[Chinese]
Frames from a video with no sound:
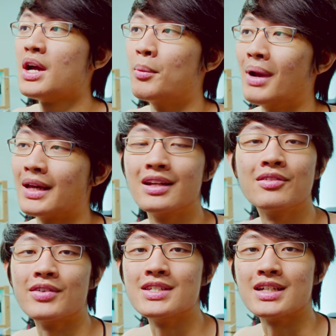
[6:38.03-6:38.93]
下来我们来跟大
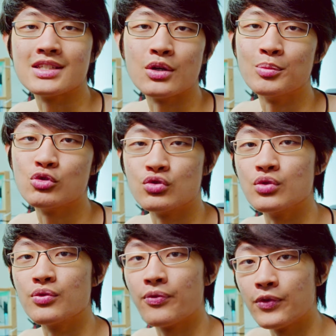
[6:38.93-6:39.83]
家分享一下，我们使
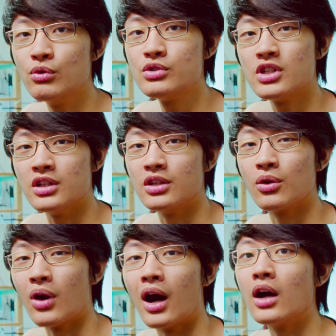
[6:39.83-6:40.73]
用 Fusion
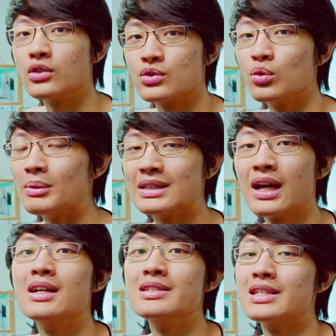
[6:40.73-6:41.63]
的话，就是我们
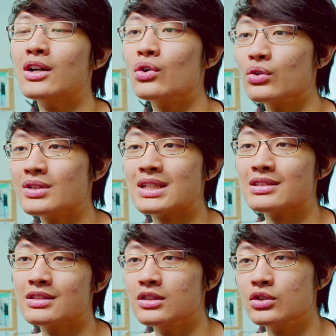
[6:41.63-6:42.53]
特效有点
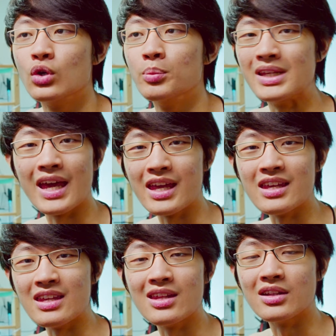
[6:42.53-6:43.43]
像是 Adobe A
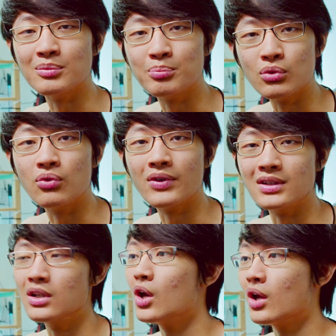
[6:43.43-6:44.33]
E 的部
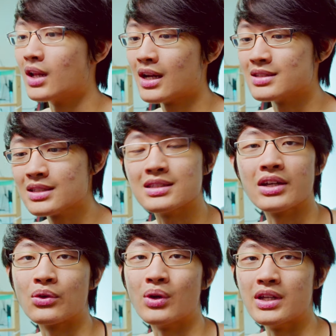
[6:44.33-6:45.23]
分。它的色
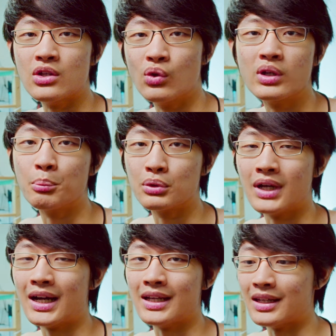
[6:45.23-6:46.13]
彩管理有一点不
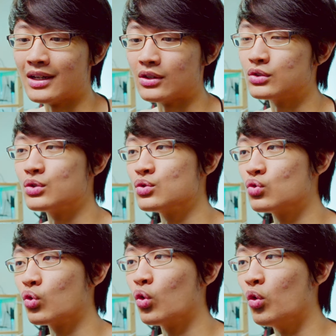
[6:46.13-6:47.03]
太一样，就是
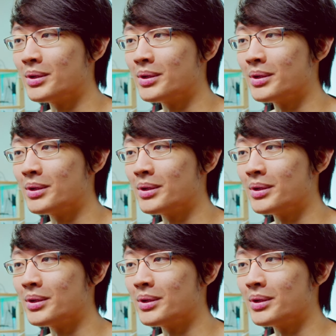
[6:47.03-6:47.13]
如果我